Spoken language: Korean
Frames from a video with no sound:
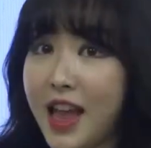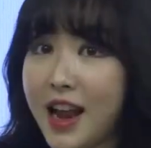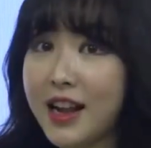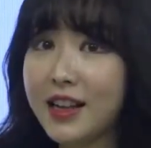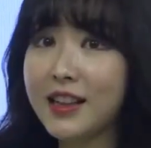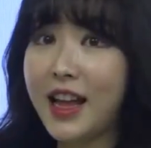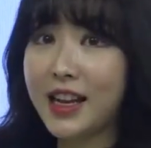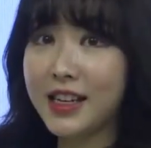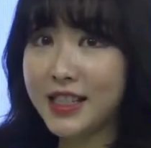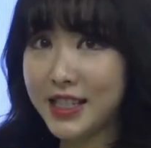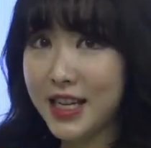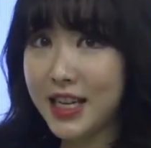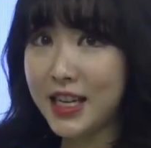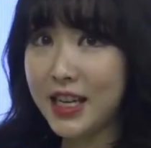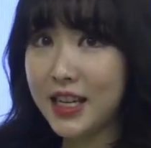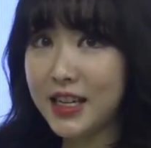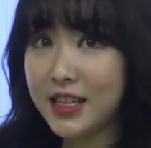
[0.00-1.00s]
엘
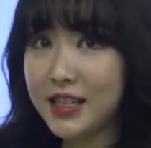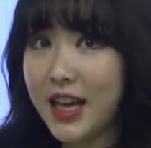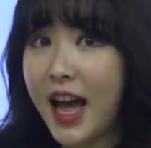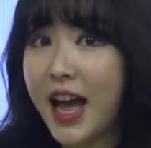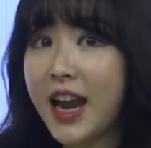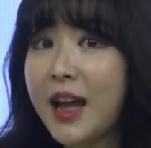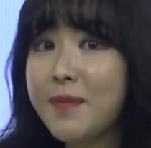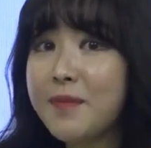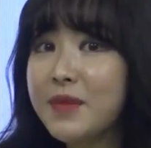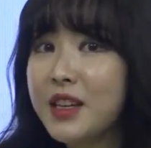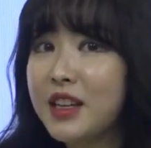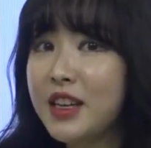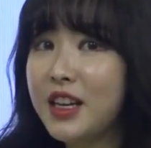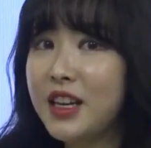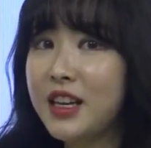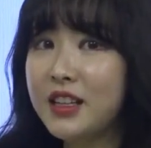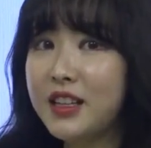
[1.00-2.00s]
딱시
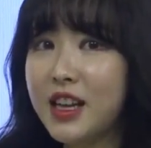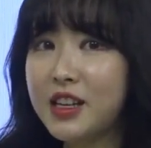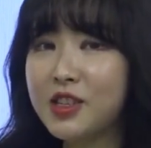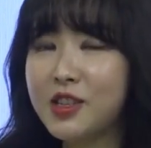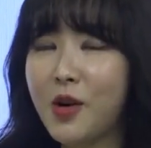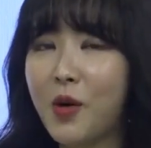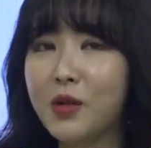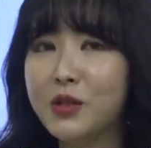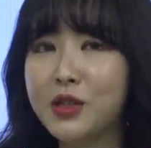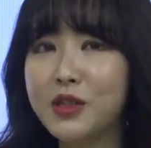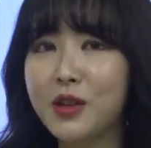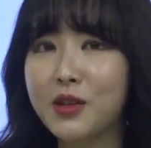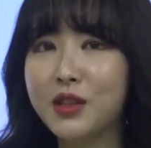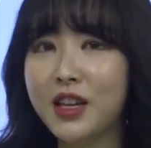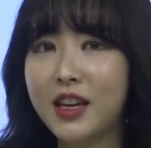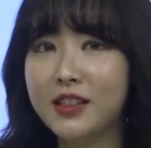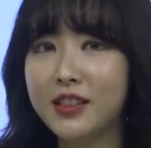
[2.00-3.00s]
사람들이 택시
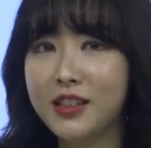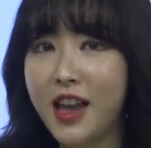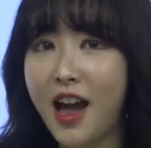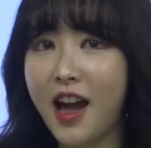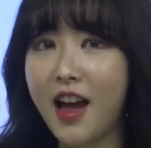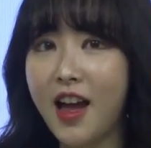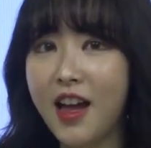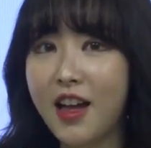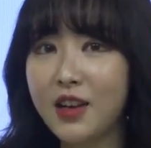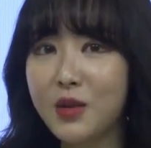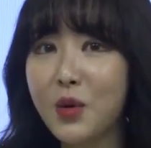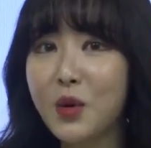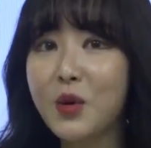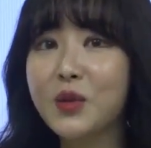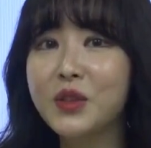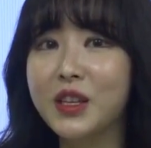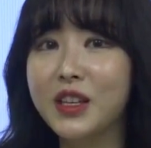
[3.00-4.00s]
어디서 타느냐
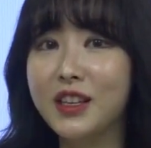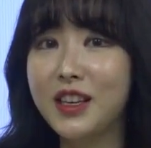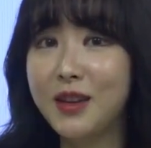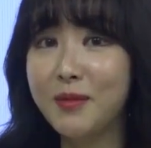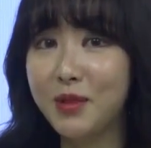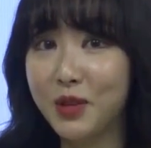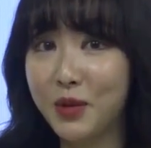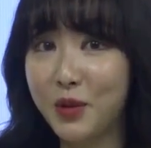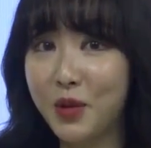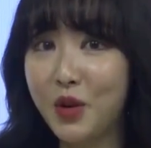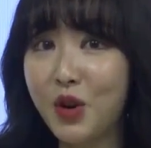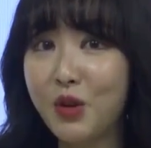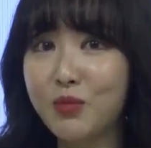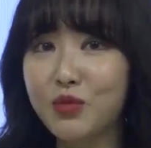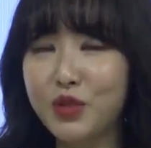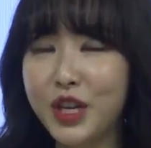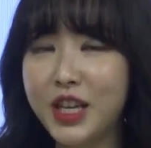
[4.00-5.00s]
이런
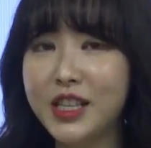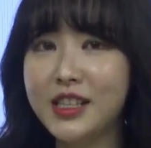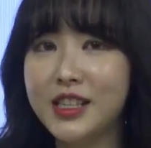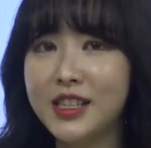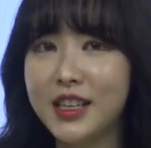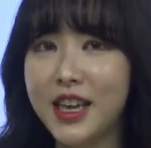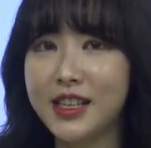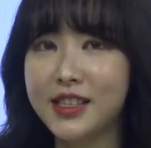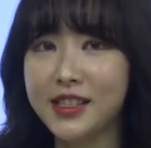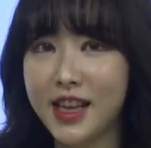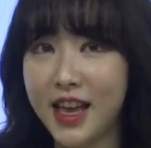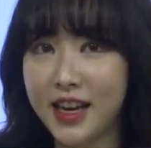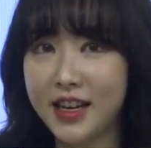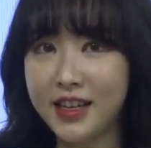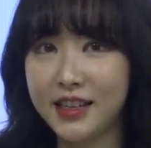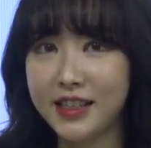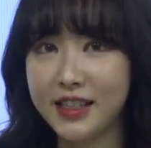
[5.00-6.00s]
느낌으로 무인칭의
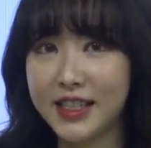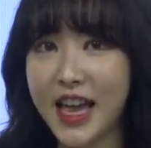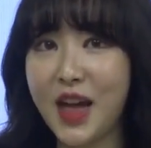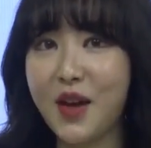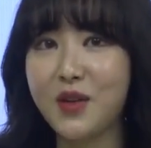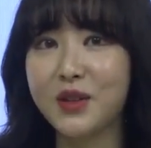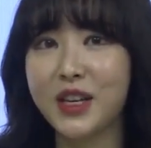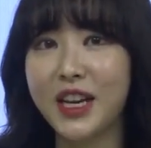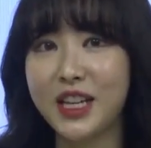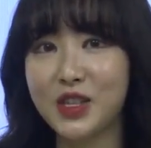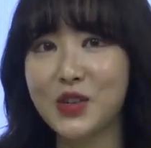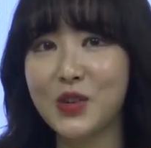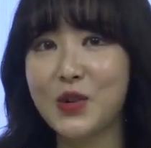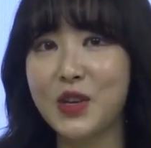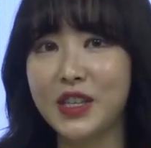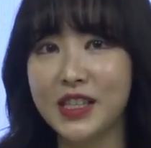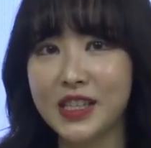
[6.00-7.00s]
세를 사용을
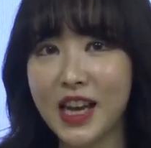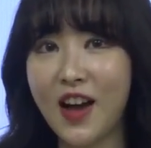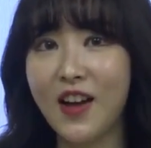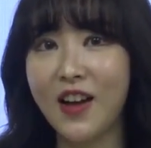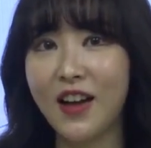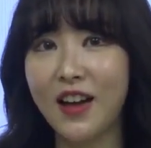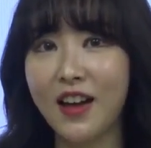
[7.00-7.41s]
해주고 있죠.